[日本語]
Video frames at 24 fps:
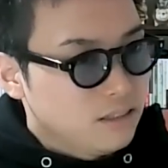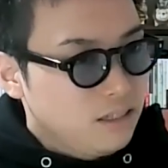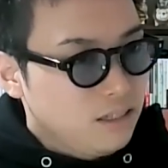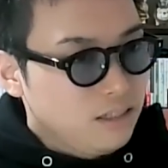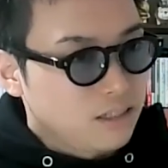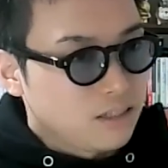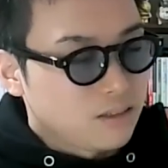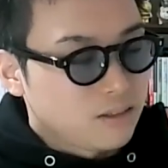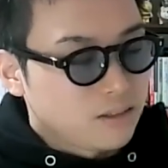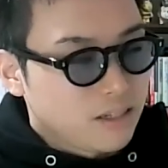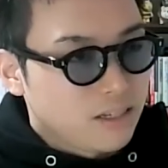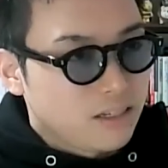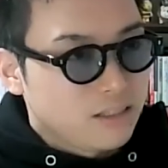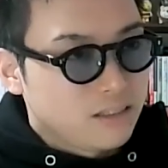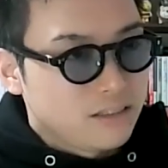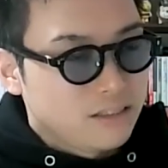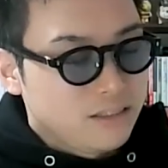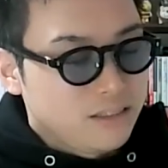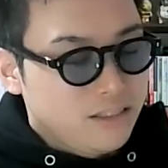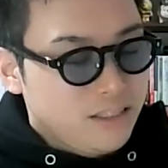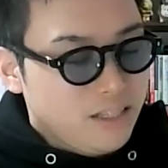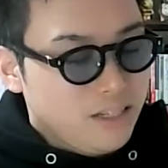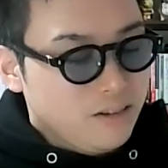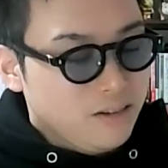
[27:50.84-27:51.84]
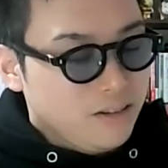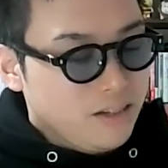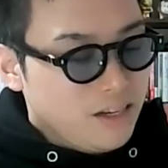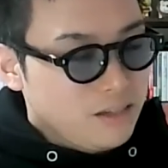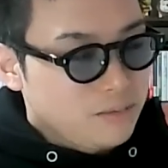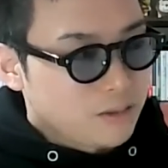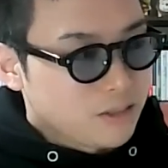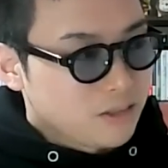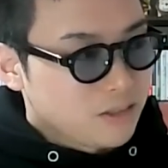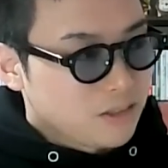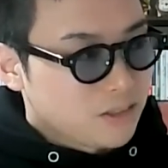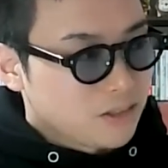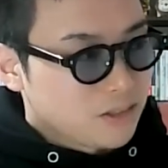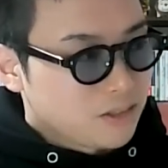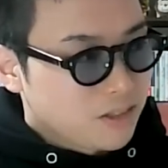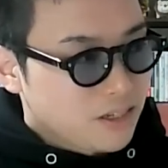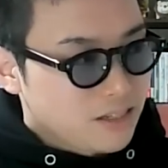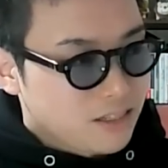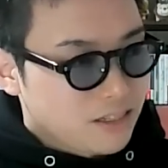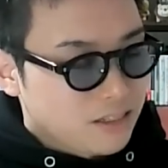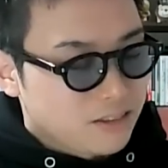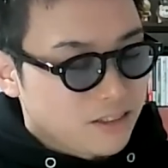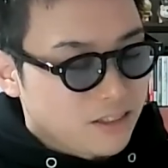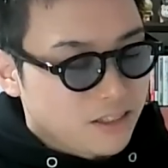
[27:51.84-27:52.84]
なんだろうね。癖のない文章を
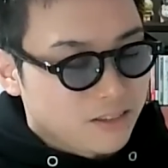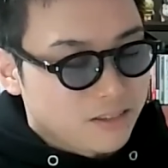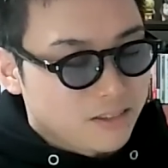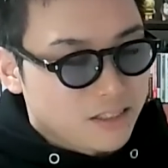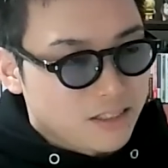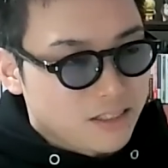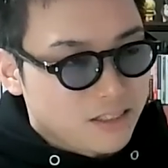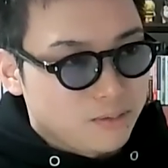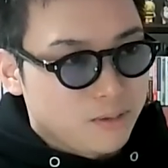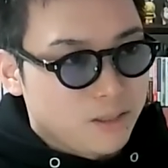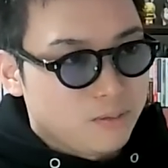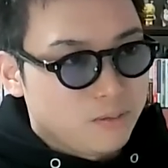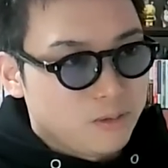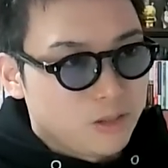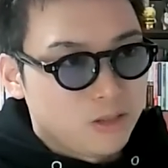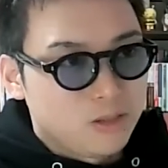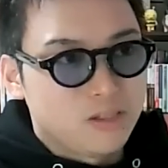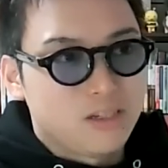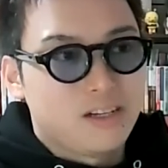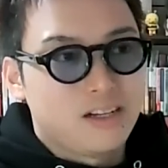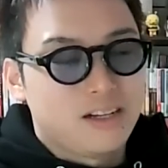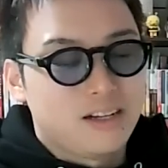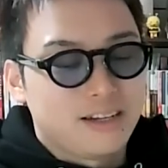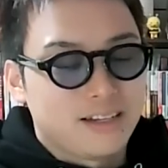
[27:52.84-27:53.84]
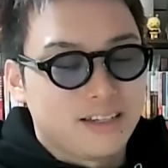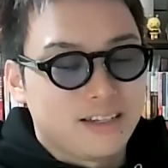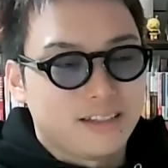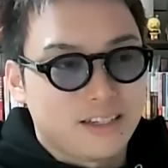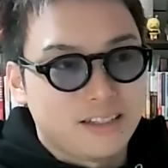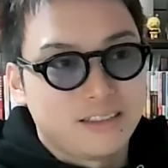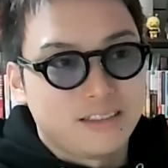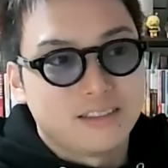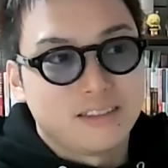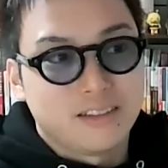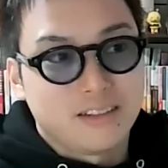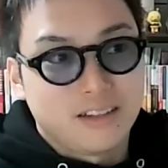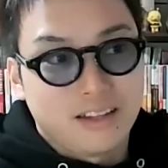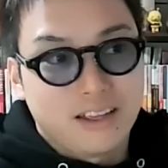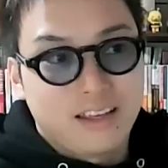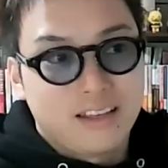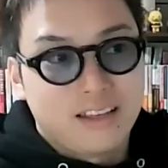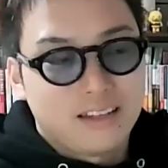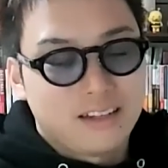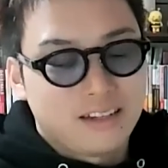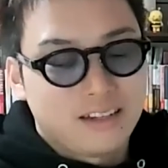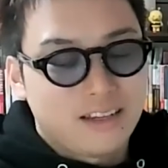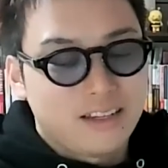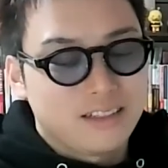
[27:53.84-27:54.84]
書いてくれるのが一番僕はありがたいですけど
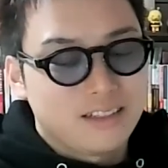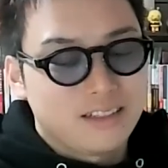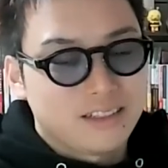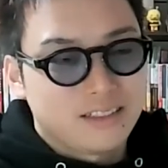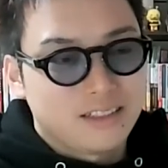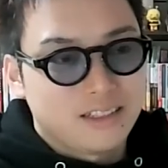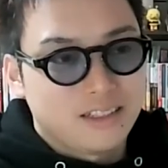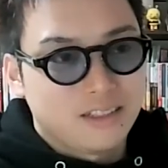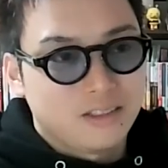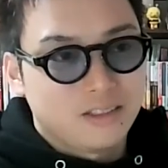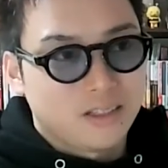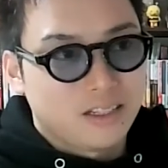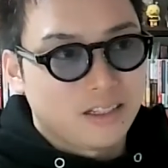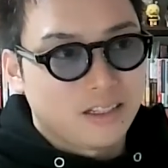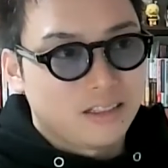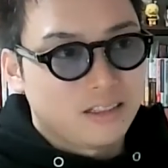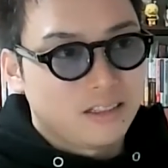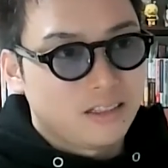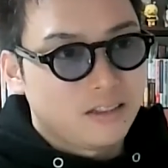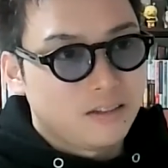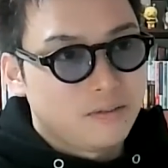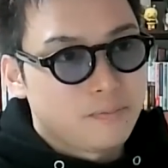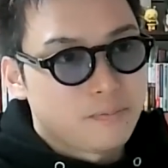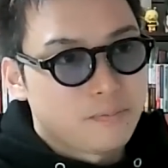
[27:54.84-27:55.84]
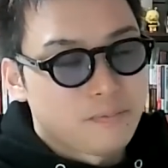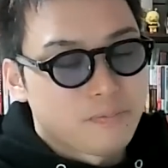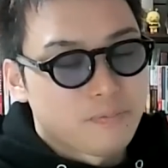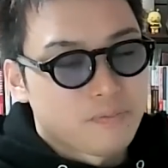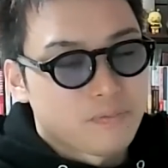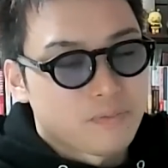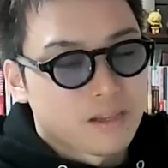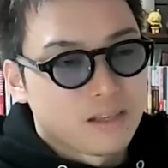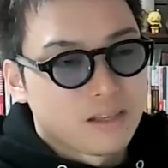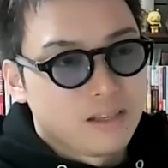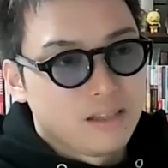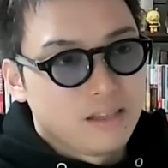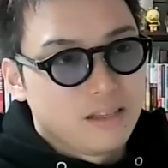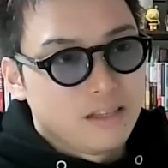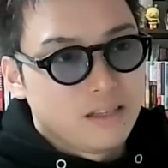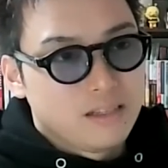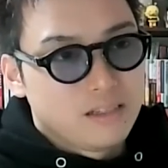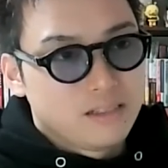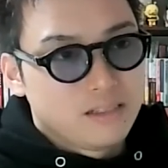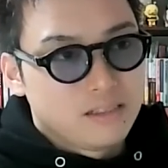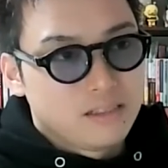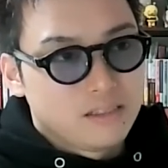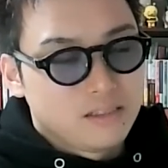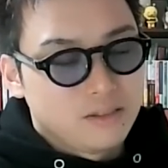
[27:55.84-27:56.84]
ね。ライターさんとかだったら。
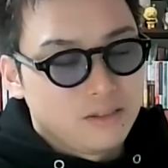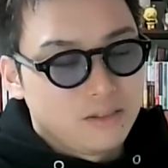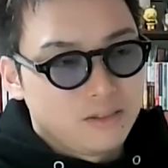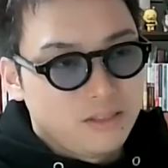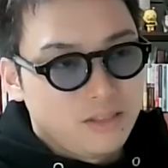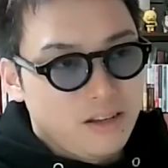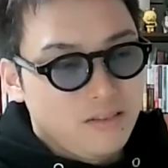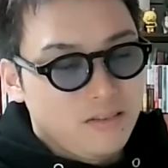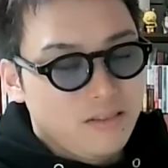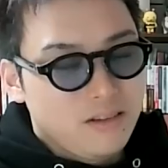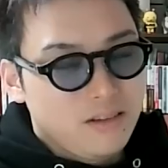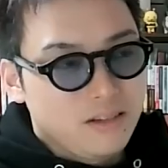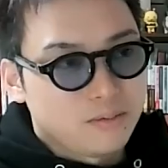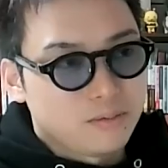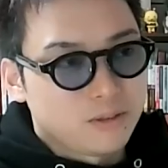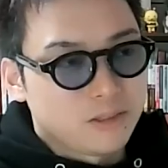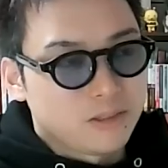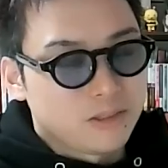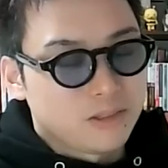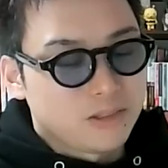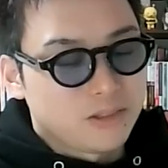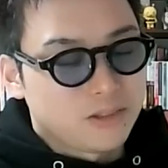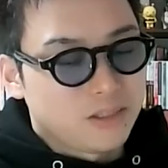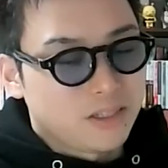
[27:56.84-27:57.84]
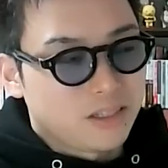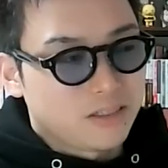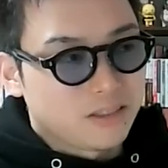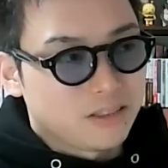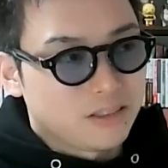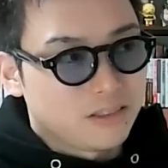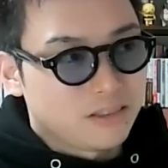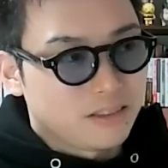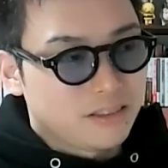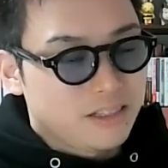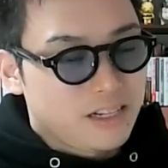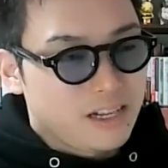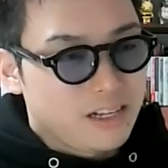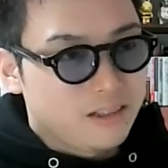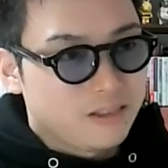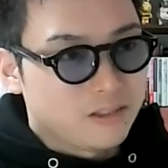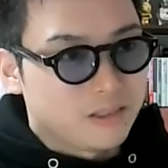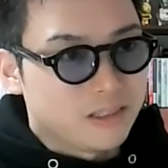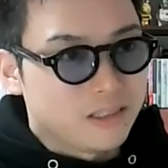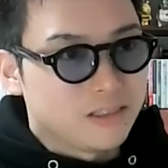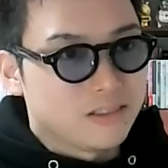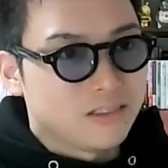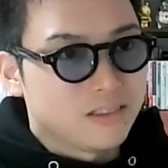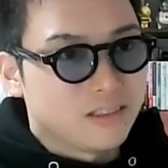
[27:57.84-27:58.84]
癖のある文章を書く人って結
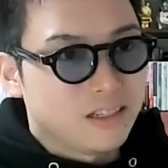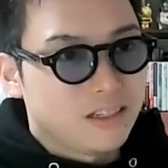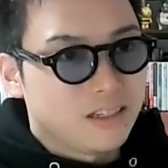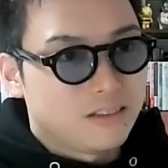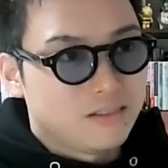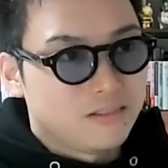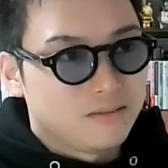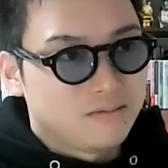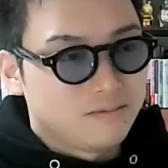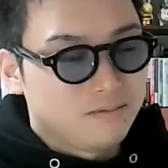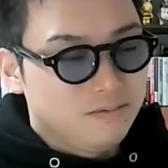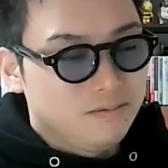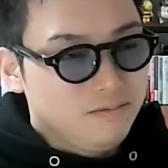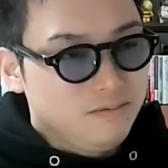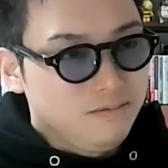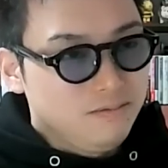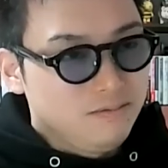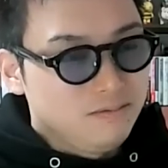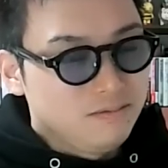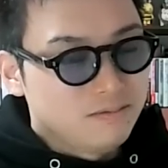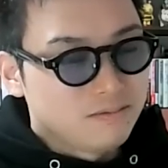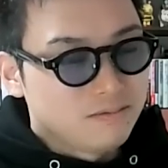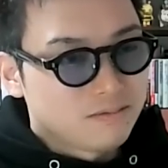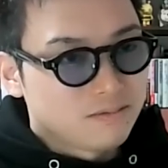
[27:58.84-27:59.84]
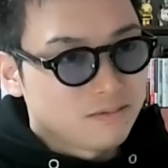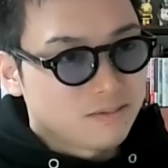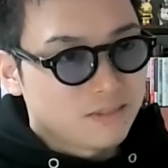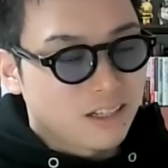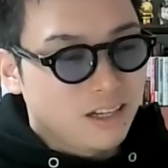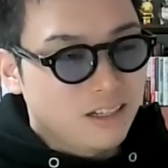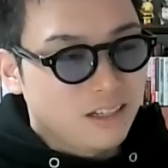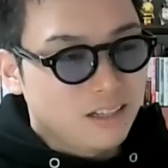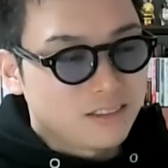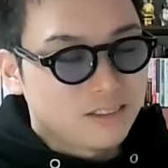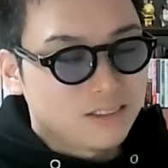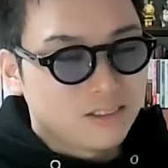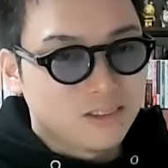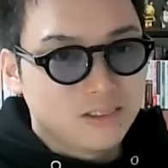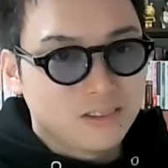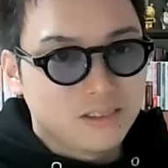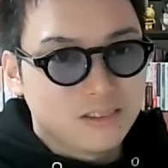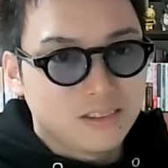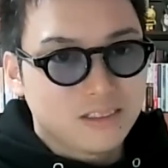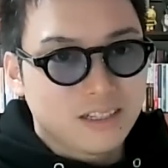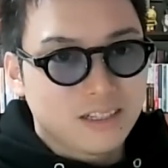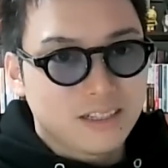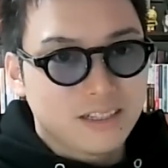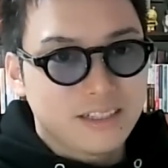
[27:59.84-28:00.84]
構いるんで。な、そ
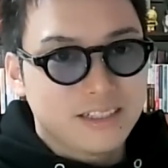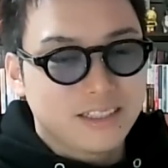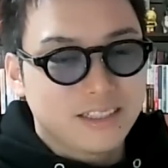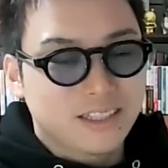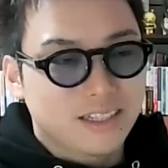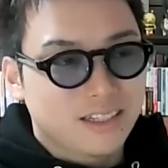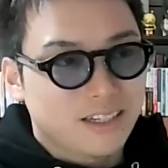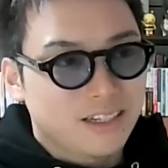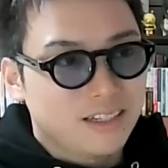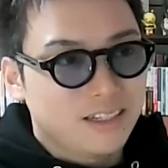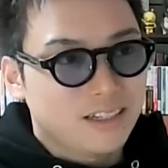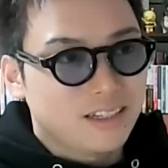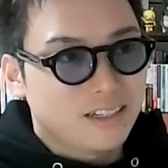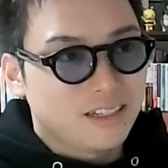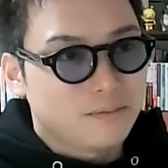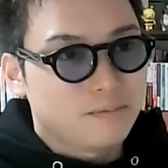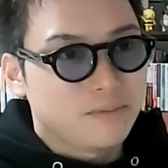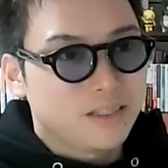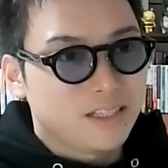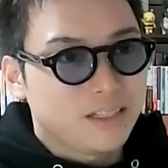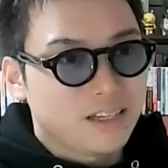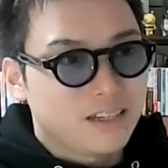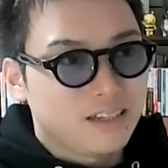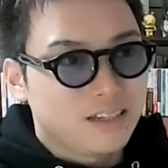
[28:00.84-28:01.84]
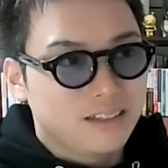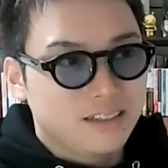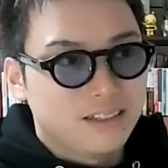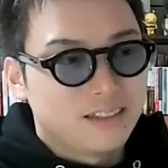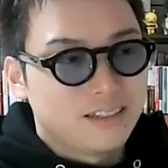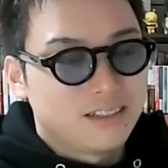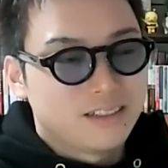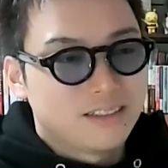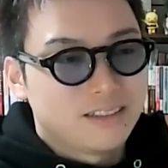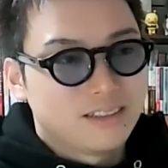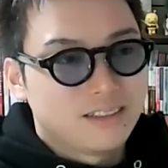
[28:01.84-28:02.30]
の書き方何なんみたいな。